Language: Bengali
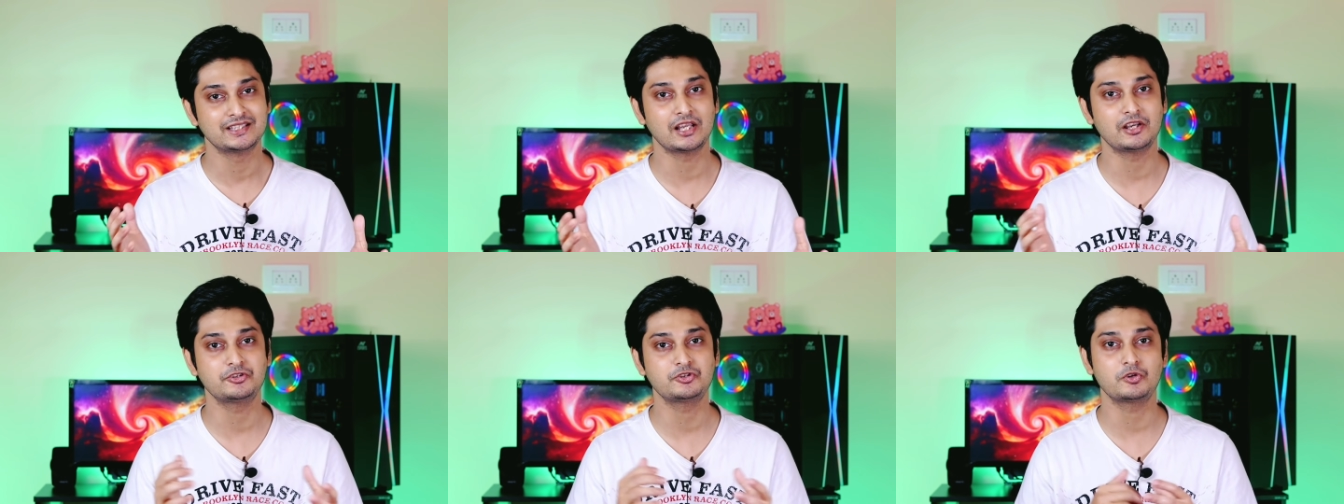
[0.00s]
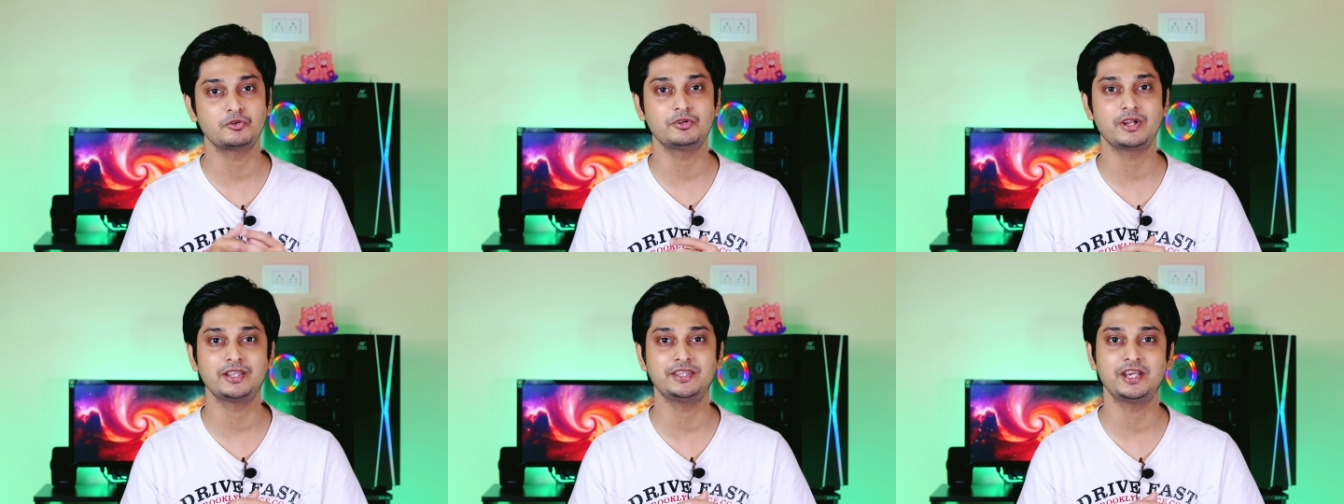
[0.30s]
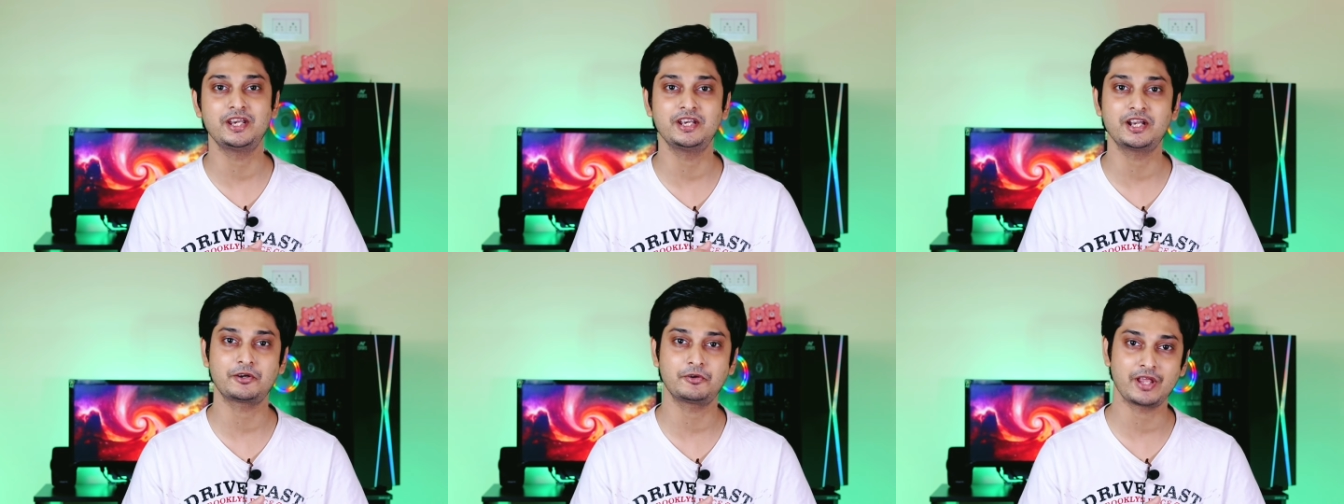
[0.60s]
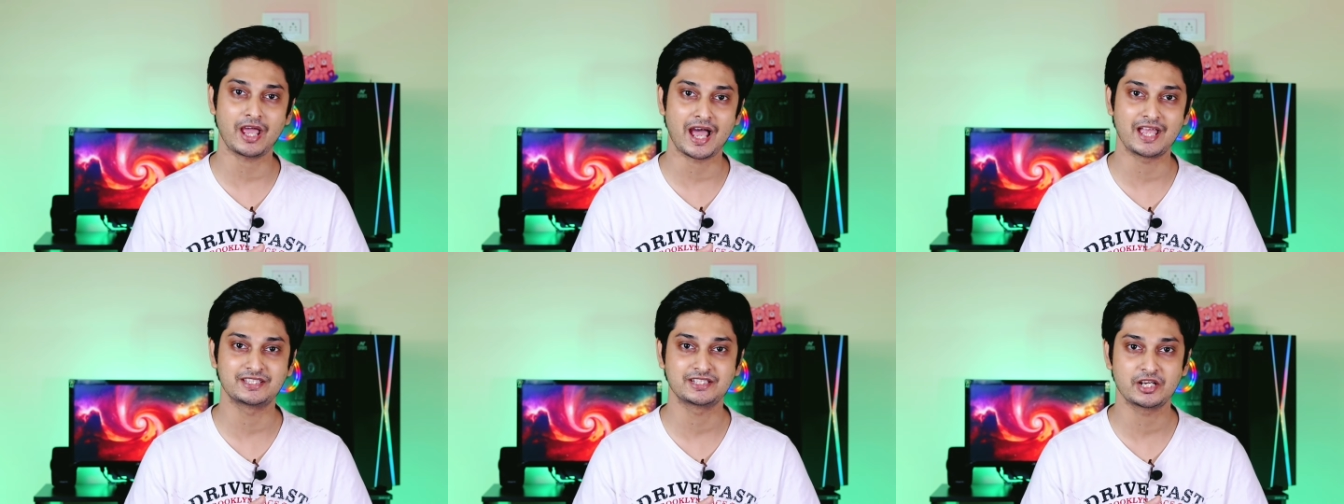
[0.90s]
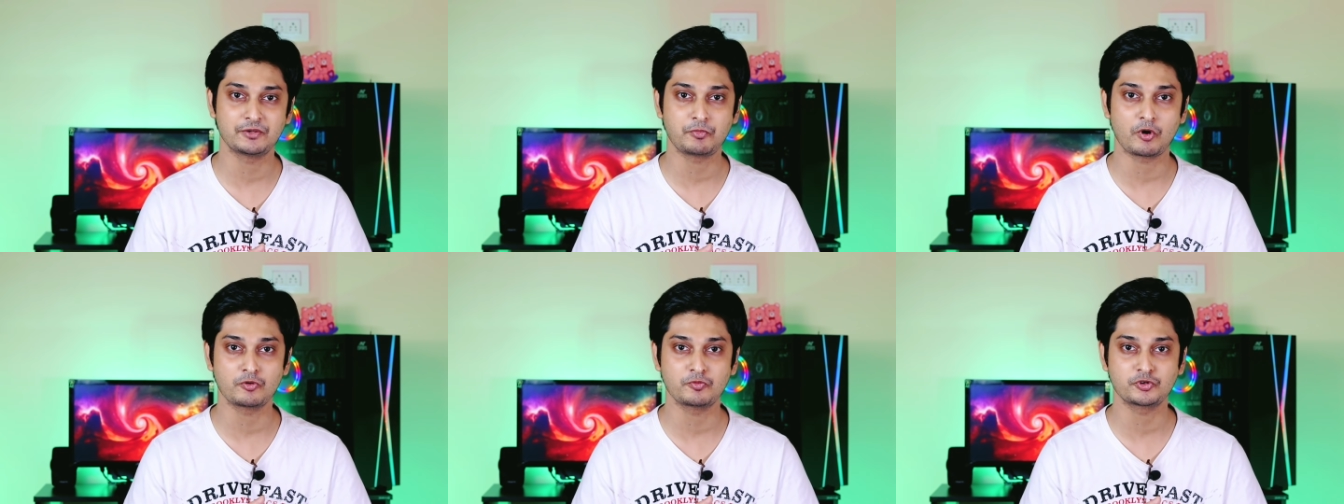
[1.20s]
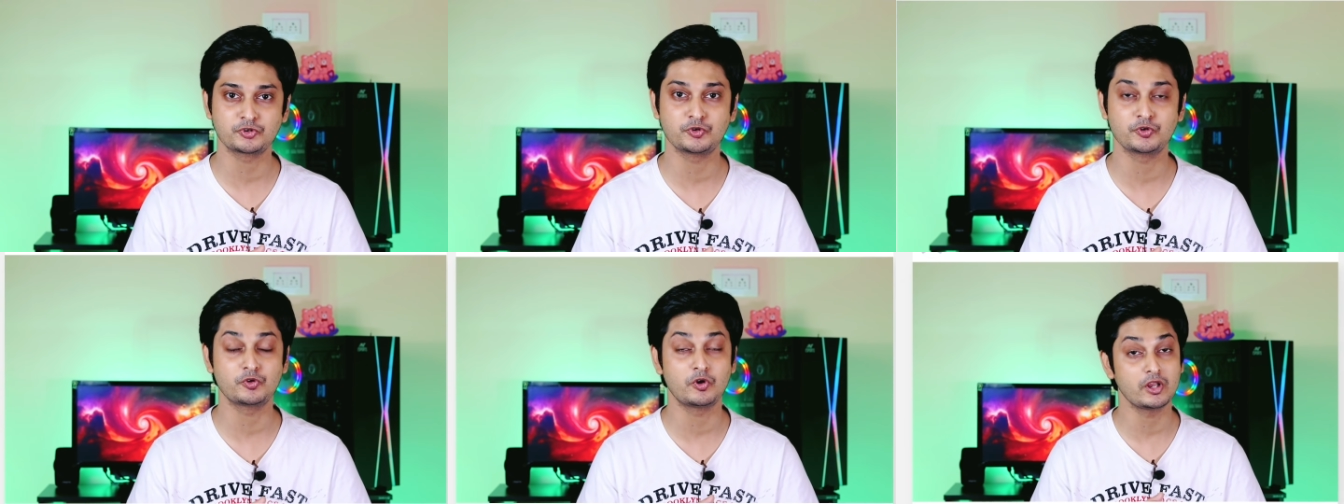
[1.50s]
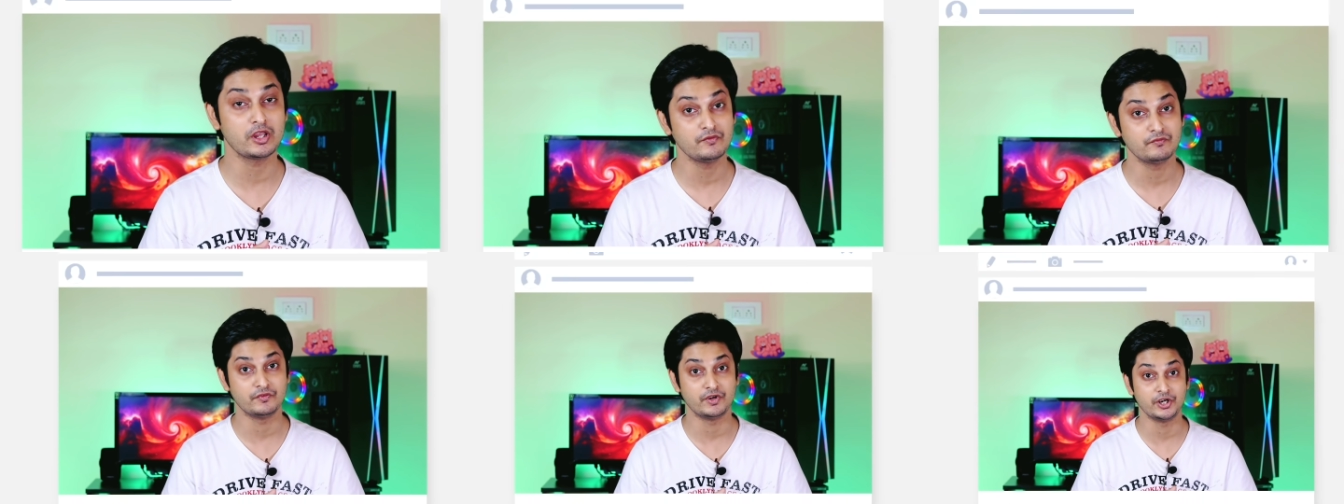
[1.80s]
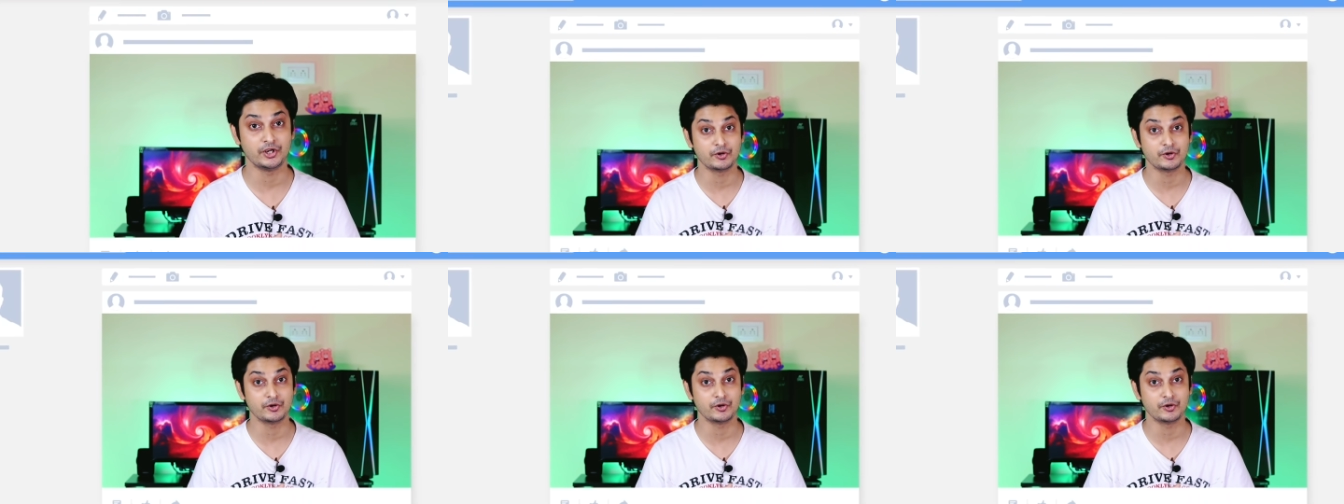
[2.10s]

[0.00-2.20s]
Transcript: তাহলে চলুন আর দেরি না করে আজকের পর্ব শুরু করি